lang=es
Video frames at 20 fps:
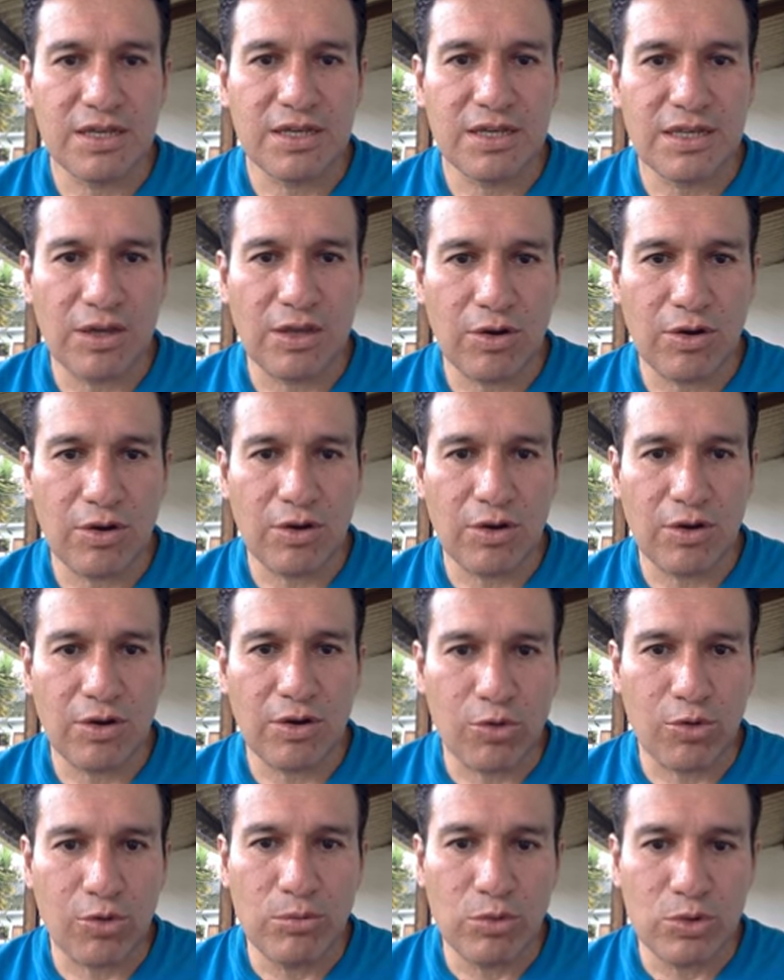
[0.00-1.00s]
y ahora
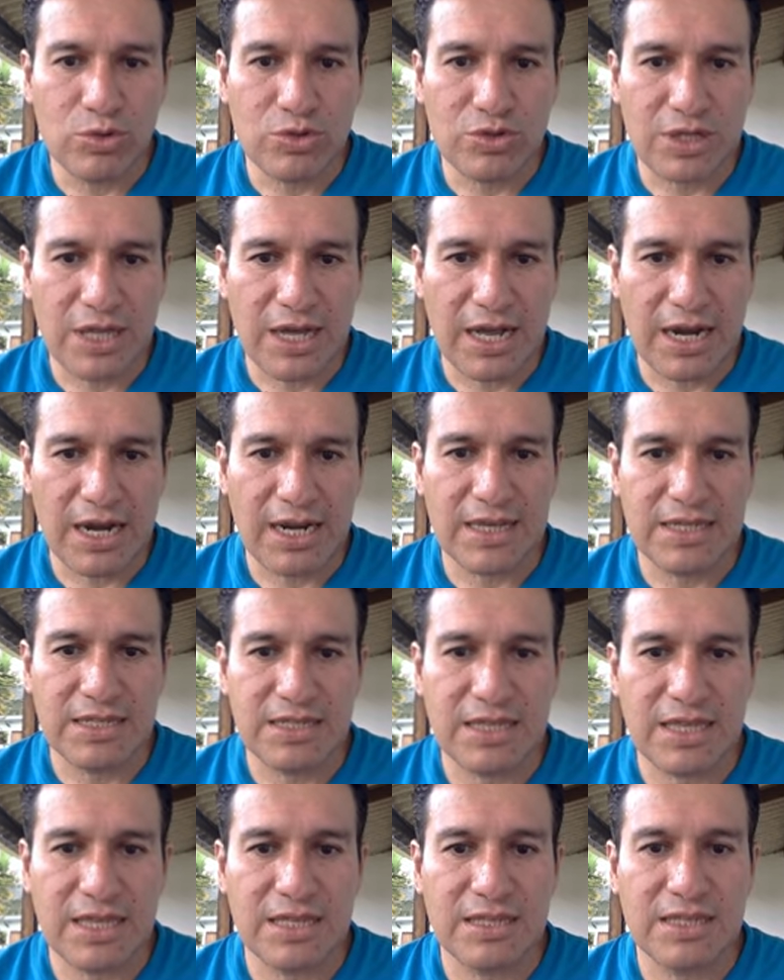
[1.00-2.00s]
voy a montar
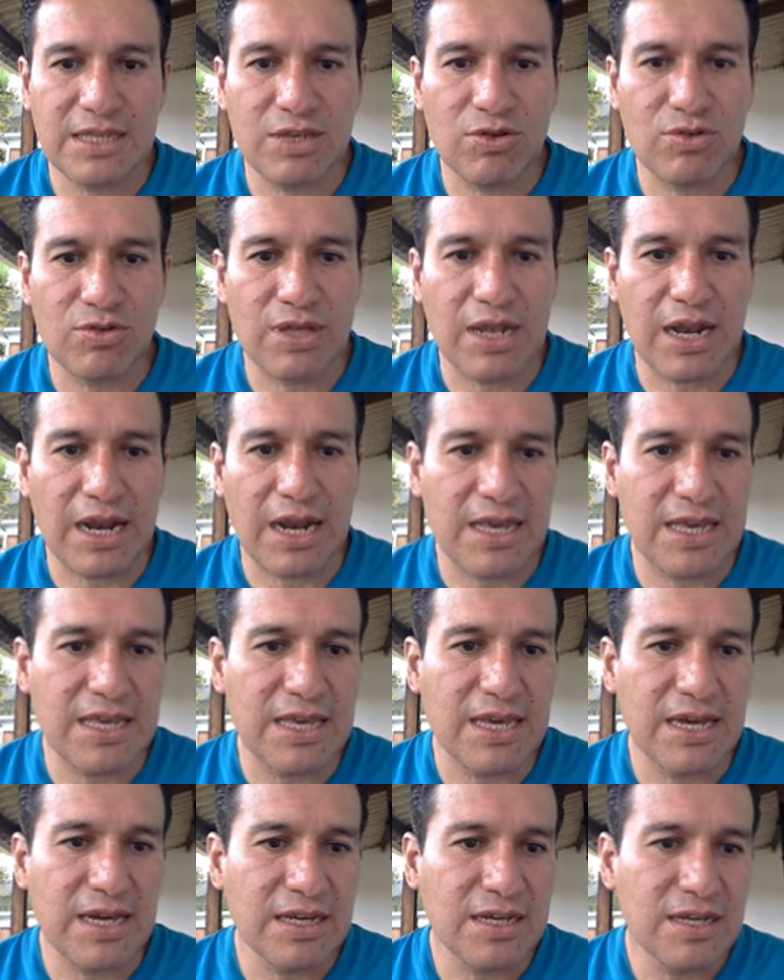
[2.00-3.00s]
este diseño de la
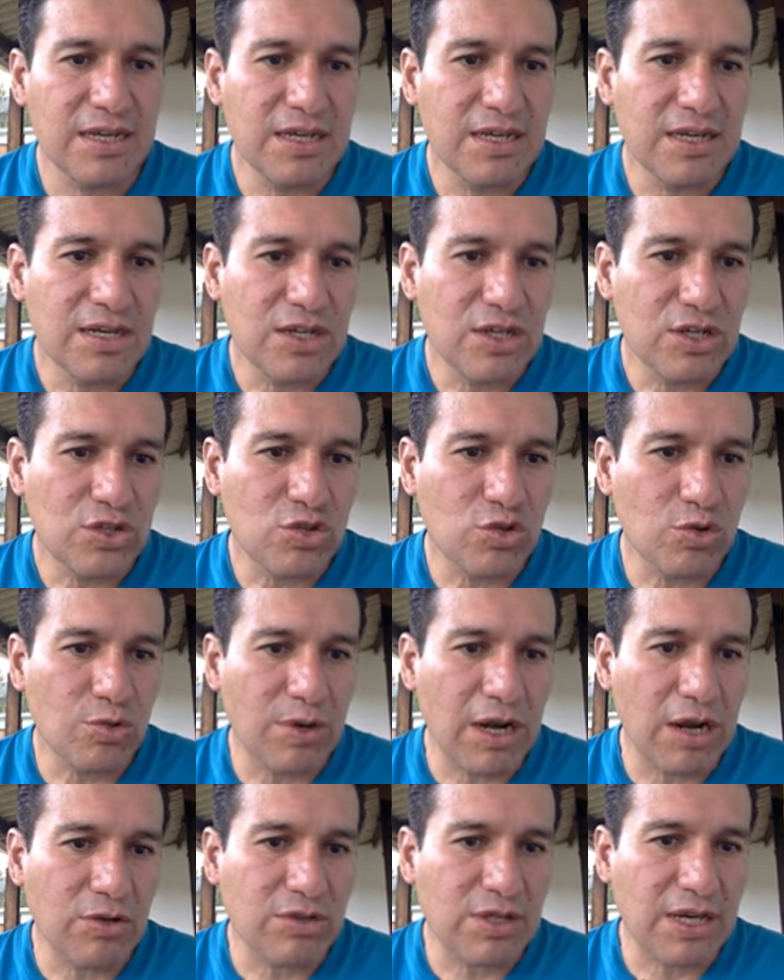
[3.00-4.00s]
guía sobre
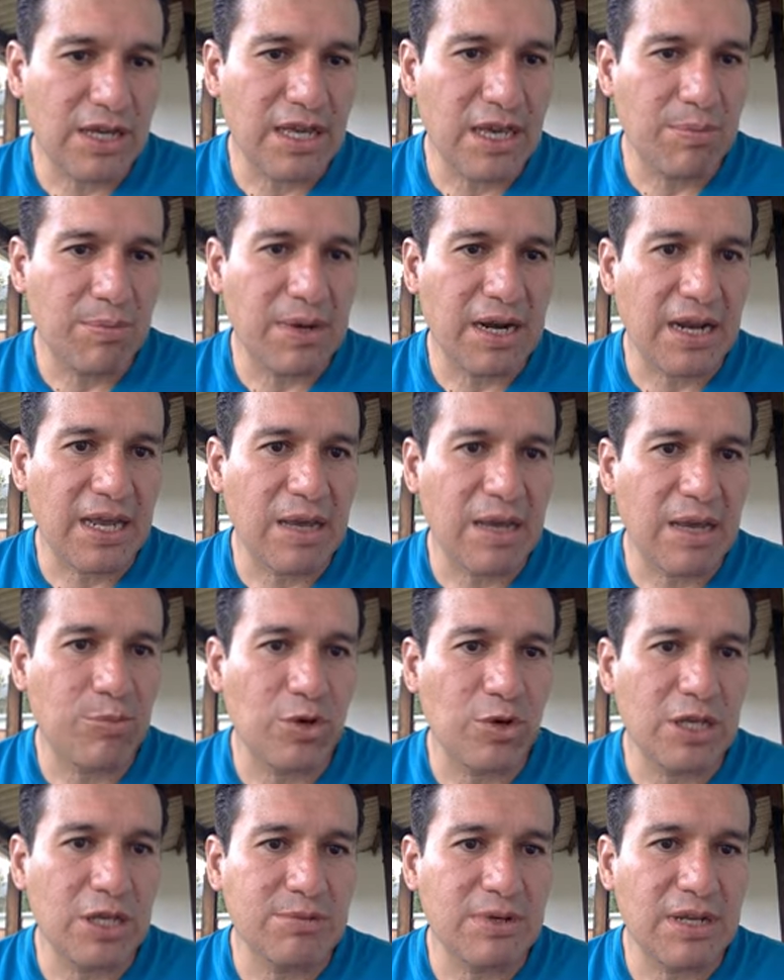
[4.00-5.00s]
la otra guía para que
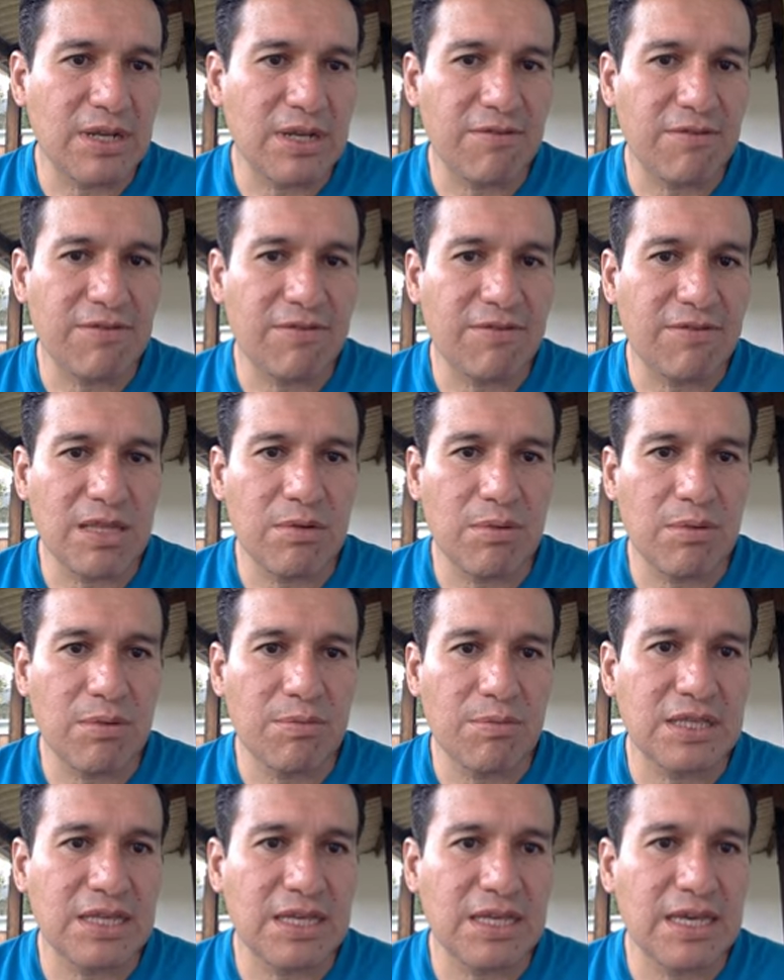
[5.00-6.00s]
puedas ver
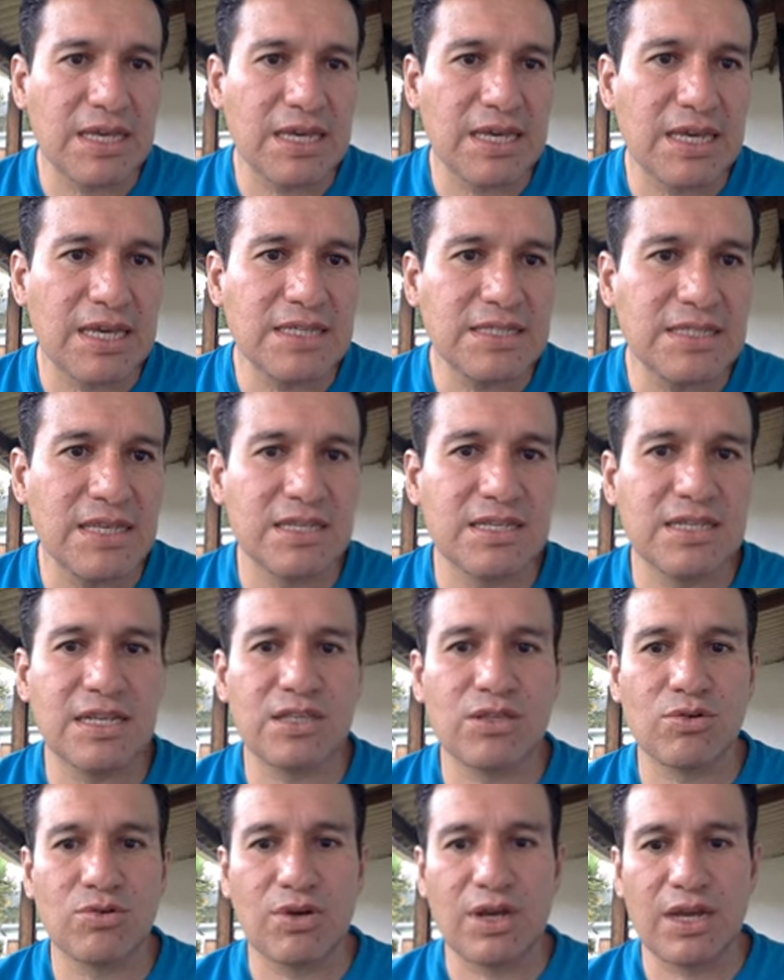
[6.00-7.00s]
efectivamente este es el
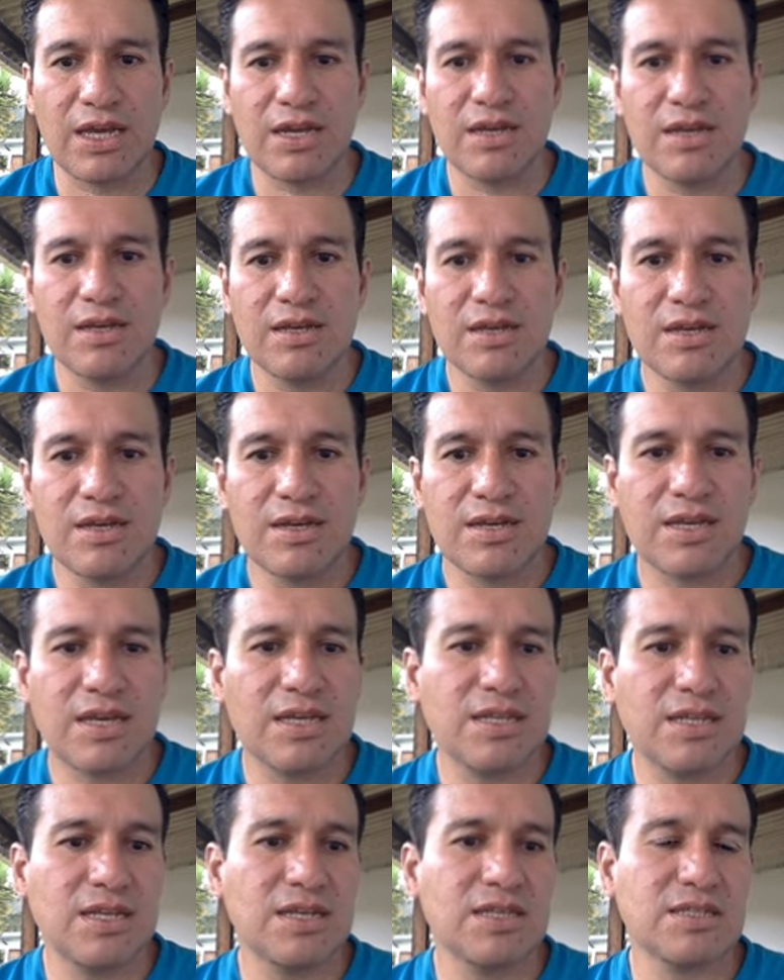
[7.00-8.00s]
troquel que
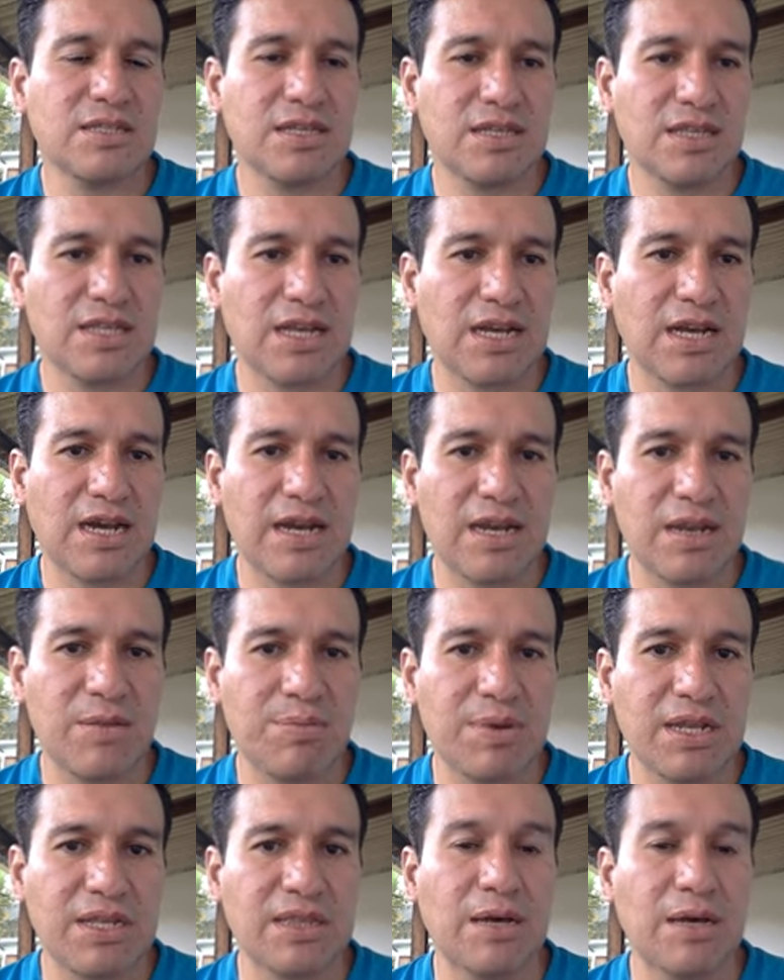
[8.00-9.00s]
tienes que entregar en
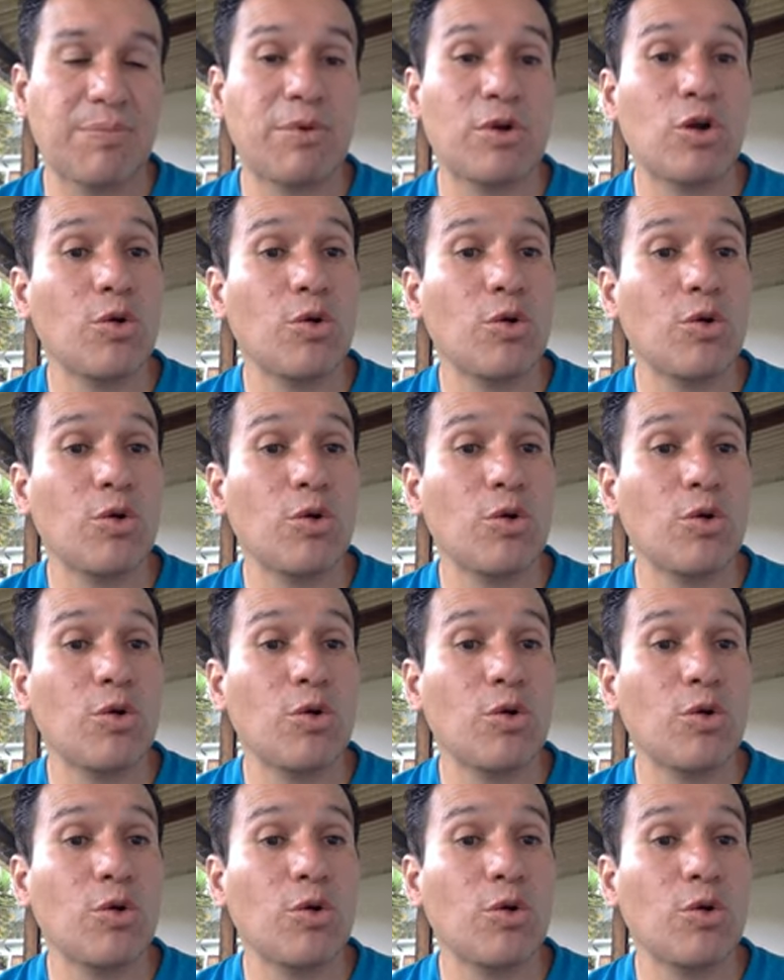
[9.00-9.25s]
imprenta. Pero